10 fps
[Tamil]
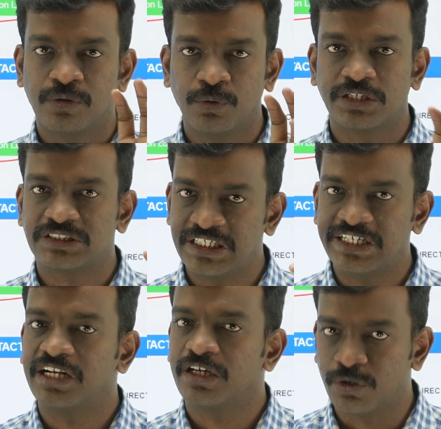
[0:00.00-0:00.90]
உங்கள்
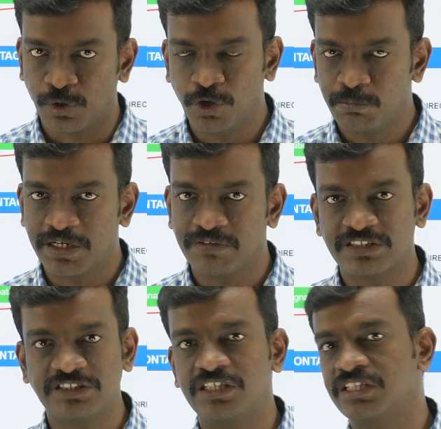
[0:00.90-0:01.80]
சீட்டை நீங்கள் ஹோல்ட் பண்ணி
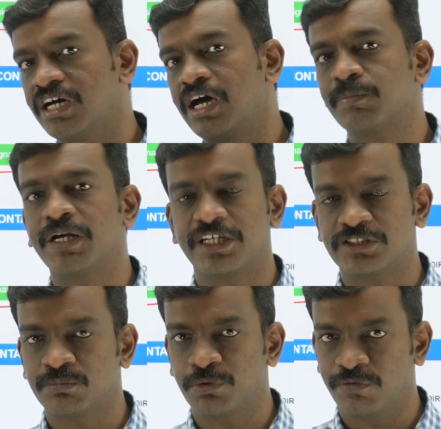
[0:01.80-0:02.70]
வச்சுட்டு தான்
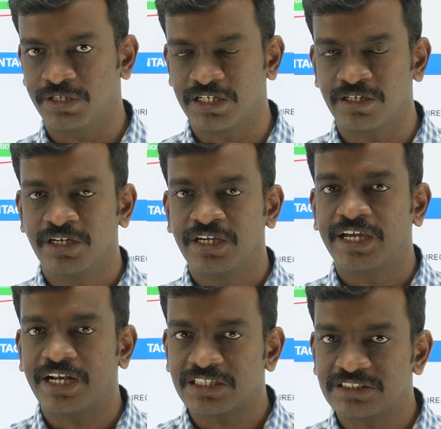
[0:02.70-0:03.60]
அப்கிரேடேஷன் போவீங்க
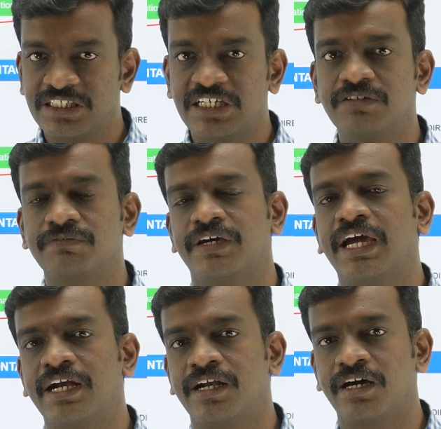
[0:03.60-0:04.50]
எனக்கு சீட்டு
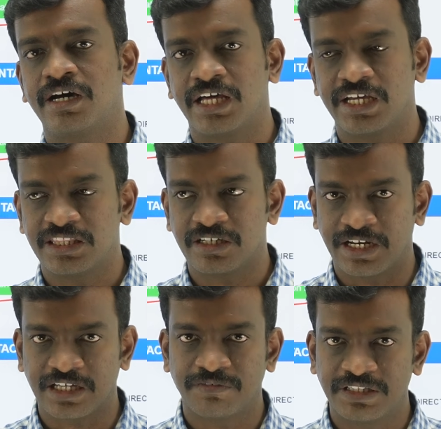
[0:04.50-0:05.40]
வேண்டாம் நான் இந்த
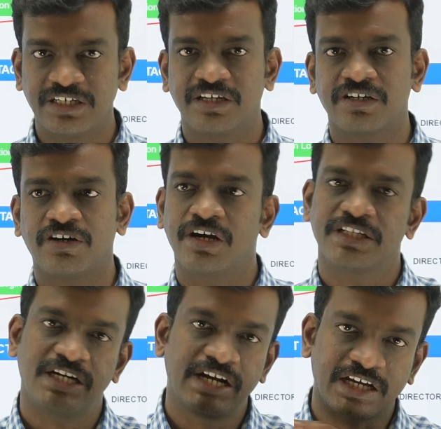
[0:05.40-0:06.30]
எனக்கு வந்திருக்கிற
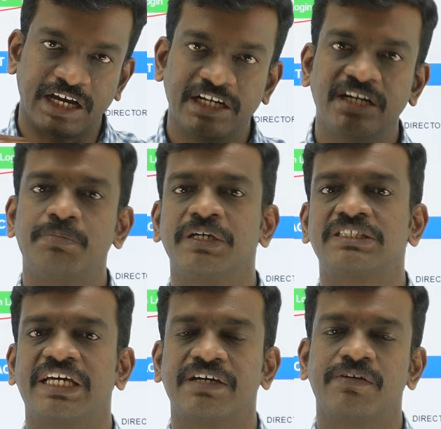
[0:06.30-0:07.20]
காலேஜில் நான் கண்டிப்பாக
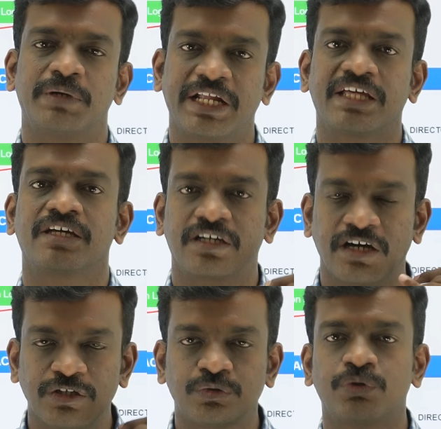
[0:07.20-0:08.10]
சேரவே மாட்டேன் எனக்கு அந்த
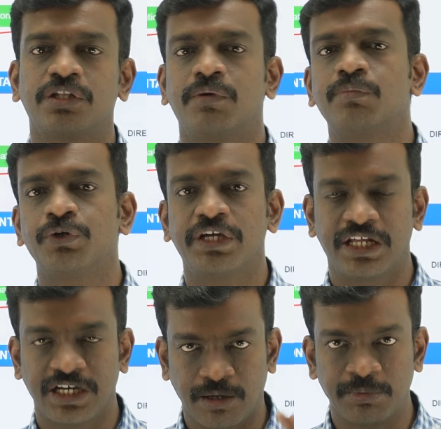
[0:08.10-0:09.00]
காலேஜ் சுத்தமாக
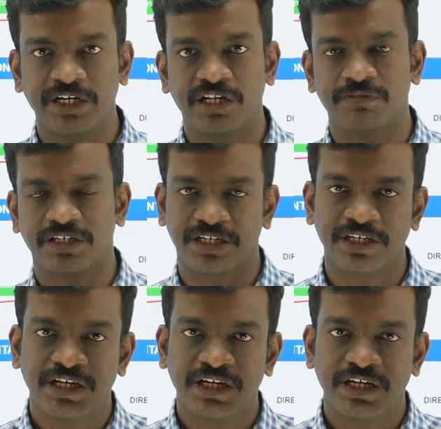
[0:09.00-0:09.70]
பிடிக்கல அப்படின்றவங்க